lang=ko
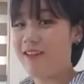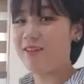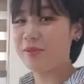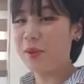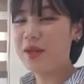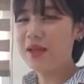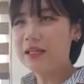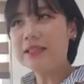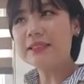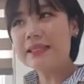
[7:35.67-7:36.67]
그래서
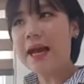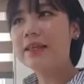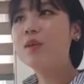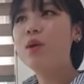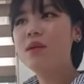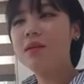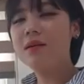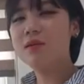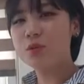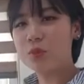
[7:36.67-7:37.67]
자기 관리가
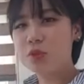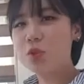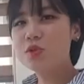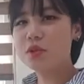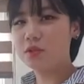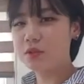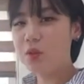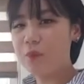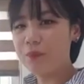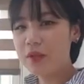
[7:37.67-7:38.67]
정말 철저하셔서